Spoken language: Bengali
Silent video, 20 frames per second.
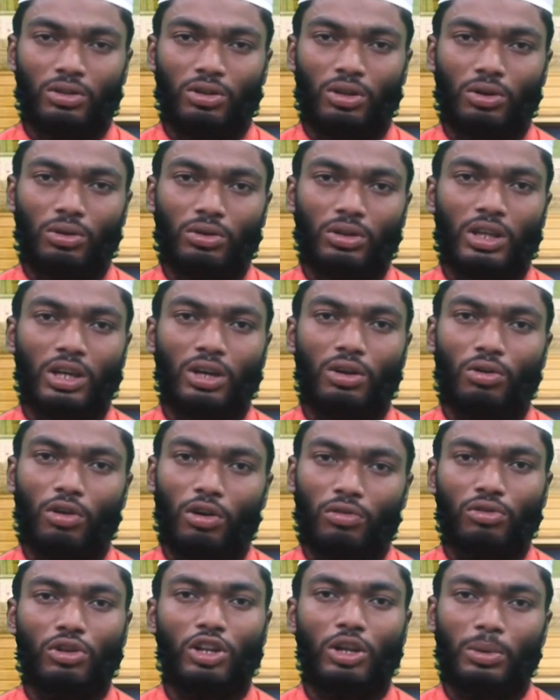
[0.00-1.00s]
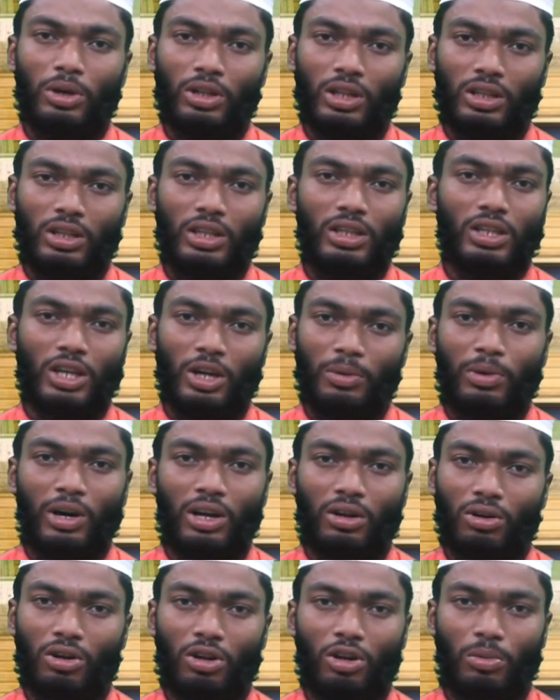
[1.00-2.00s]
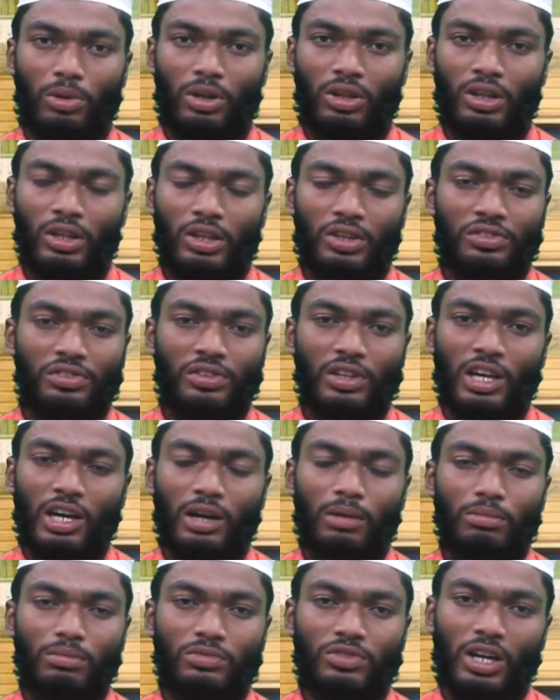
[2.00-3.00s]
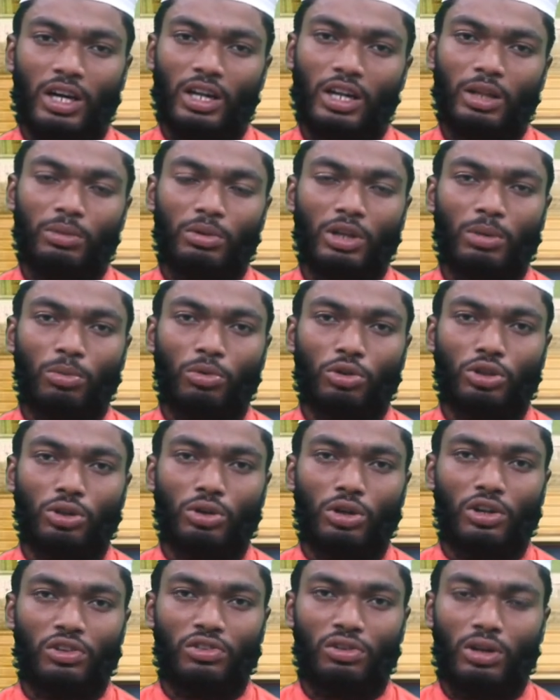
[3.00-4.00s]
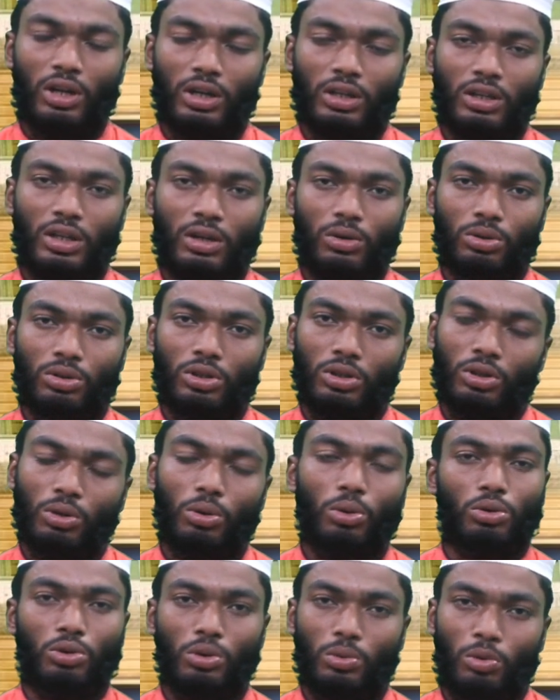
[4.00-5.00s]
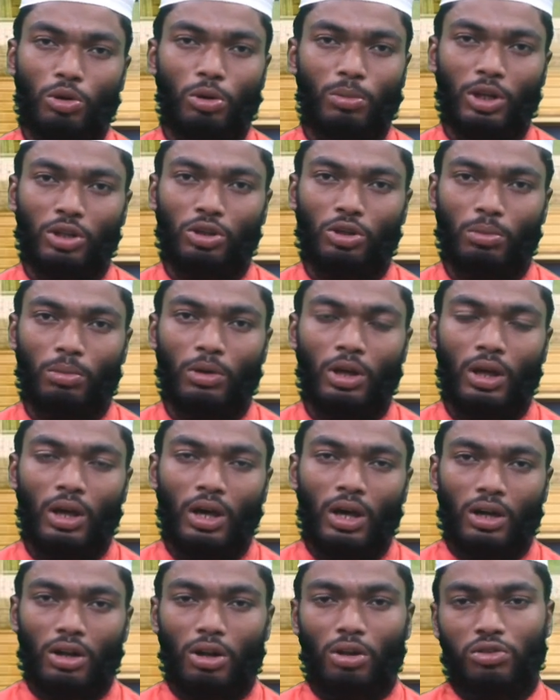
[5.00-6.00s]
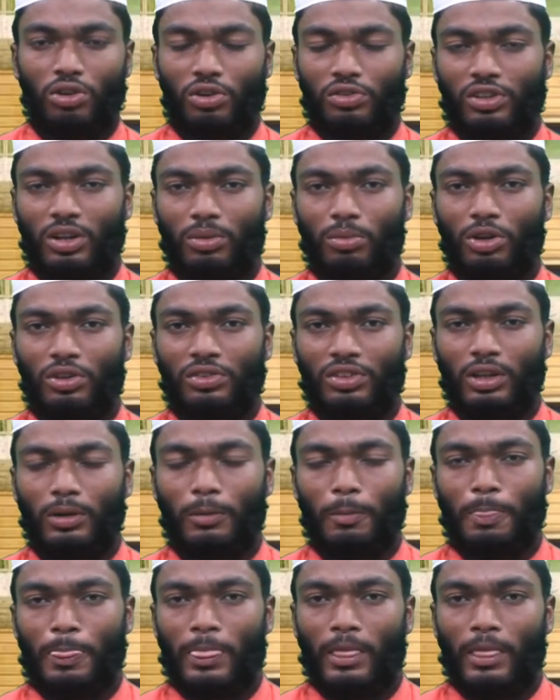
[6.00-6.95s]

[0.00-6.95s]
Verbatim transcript: তখন তাকে নফল ইবাদত দিয়ে তাকে পার করা হবে সিয়াম জাহান্নাম থেকে মুক্তি করার জন্য একটা অত্যন্ত গুরুত্বপূর্ণ মাধ্যম আলসালাম বলছেন